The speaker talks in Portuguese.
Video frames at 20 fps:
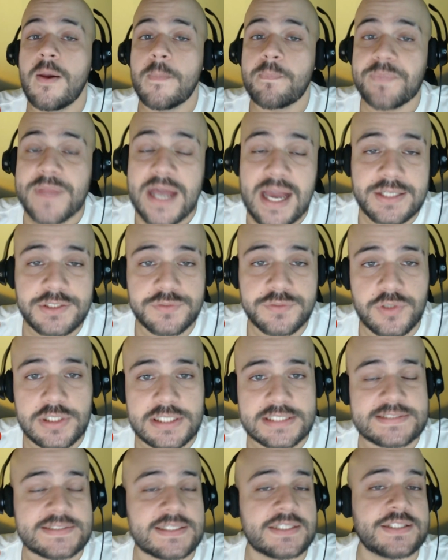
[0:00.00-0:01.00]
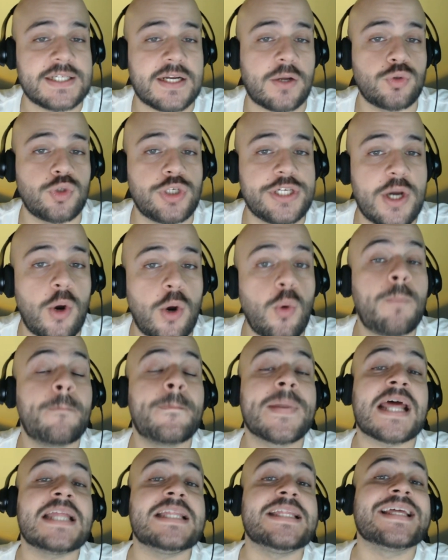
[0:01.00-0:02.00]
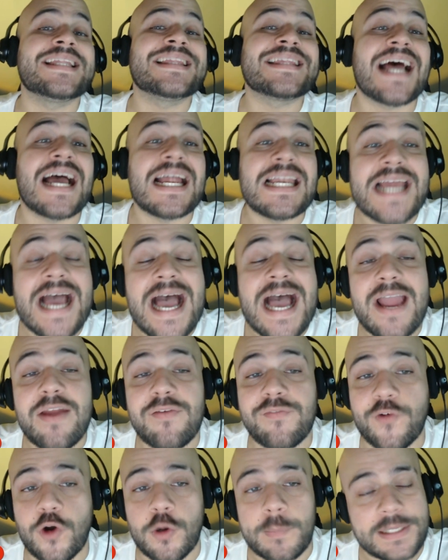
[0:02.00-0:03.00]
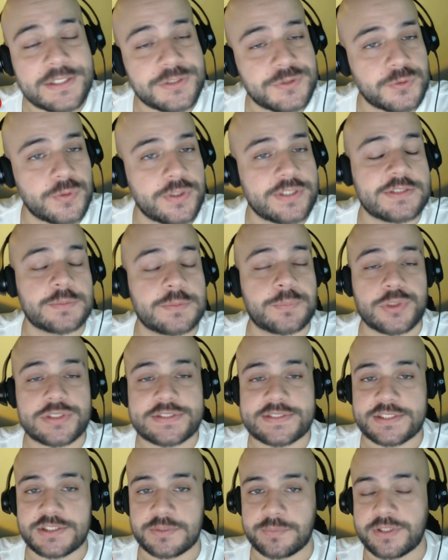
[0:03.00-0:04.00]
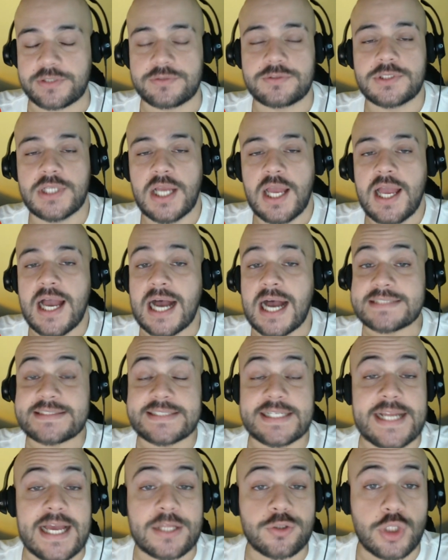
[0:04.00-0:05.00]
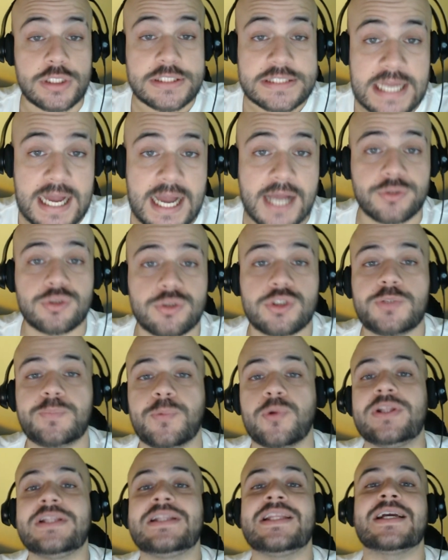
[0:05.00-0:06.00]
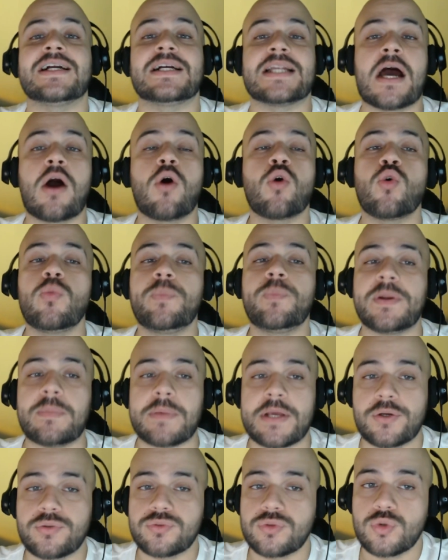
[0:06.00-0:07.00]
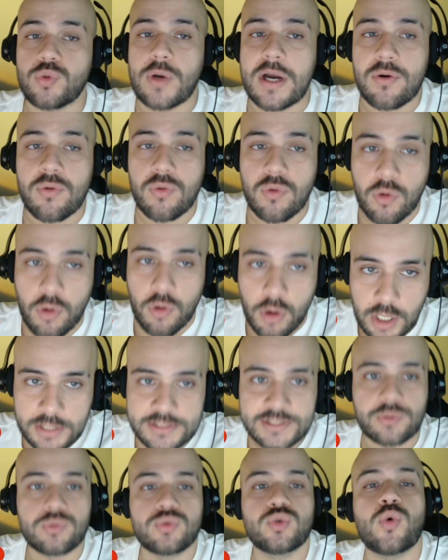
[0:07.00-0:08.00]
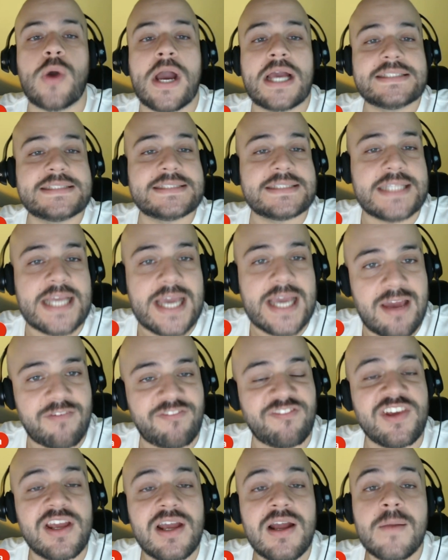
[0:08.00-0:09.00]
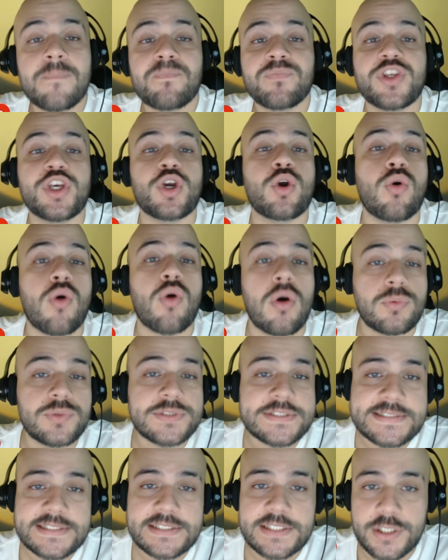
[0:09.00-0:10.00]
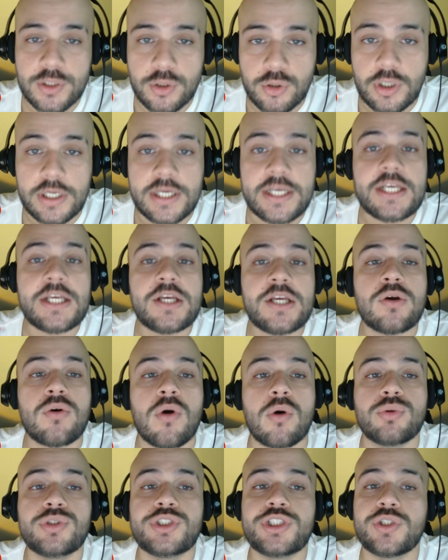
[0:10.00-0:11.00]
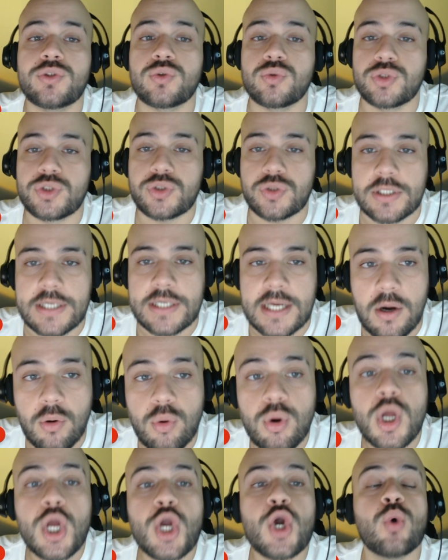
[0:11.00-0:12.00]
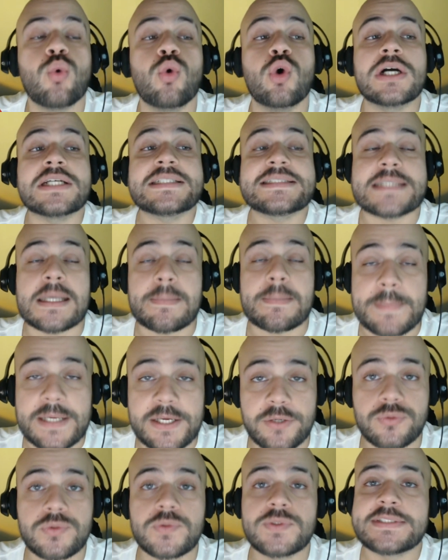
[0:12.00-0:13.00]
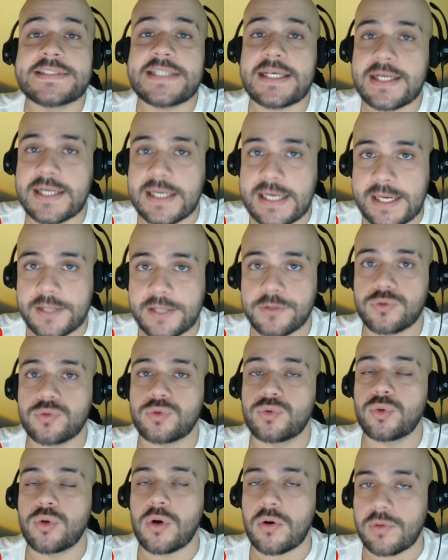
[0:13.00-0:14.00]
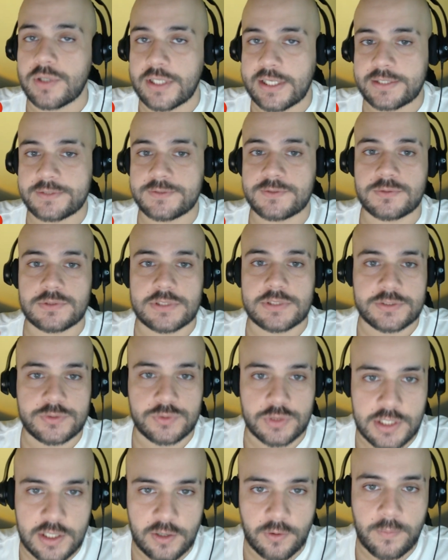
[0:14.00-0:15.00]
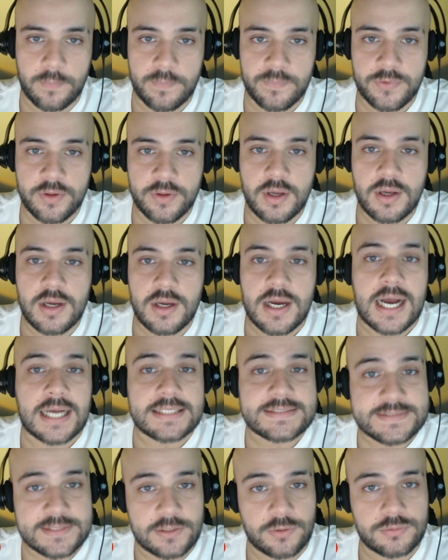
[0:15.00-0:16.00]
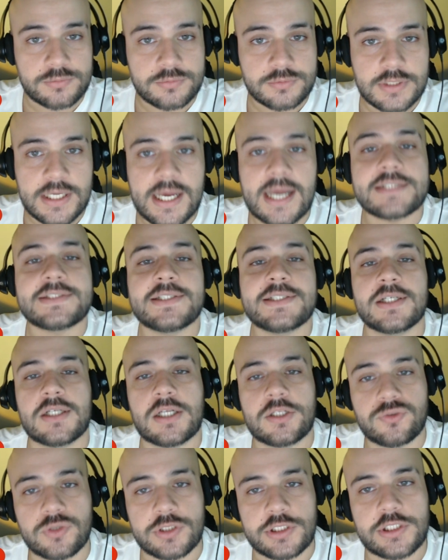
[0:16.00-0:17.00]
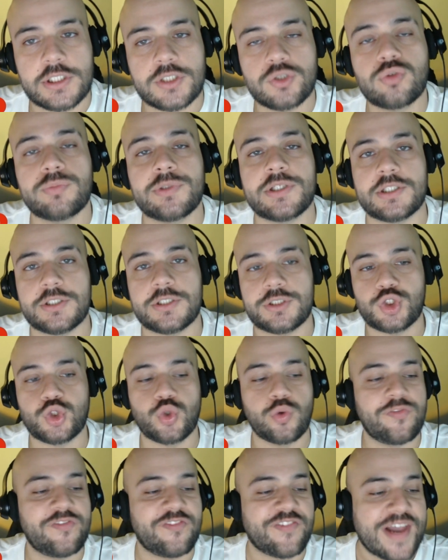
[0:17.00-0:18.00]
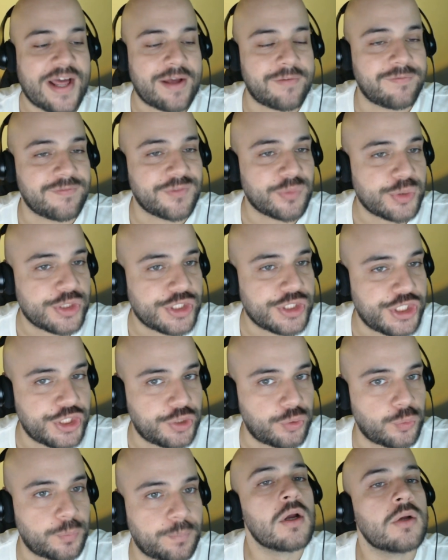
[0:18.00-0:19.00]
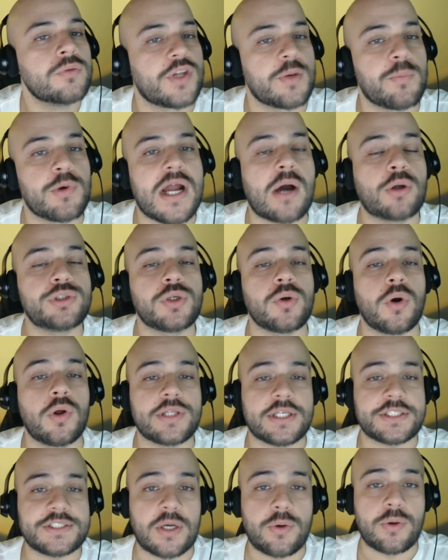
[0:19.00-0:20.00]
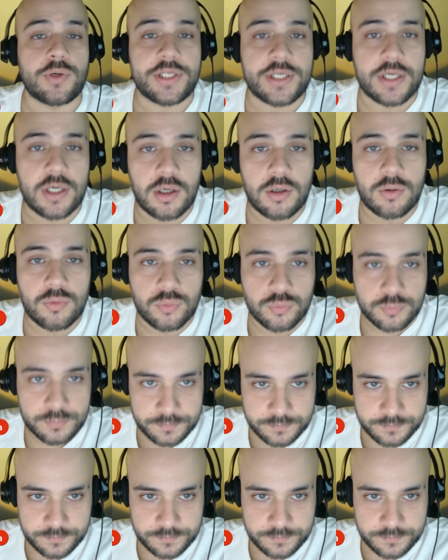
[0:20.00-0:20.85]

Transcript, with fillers: na Advocacia Geral da União para detalhar informações e procedimentos a serem adotados para integrar o cumprimento do acórdão do STF que considerou inconstitucional o orçamento secreto no Congresso Nacional. A ação é de relatoria do ministro Flávio Dino. O Tribunal de Contas da União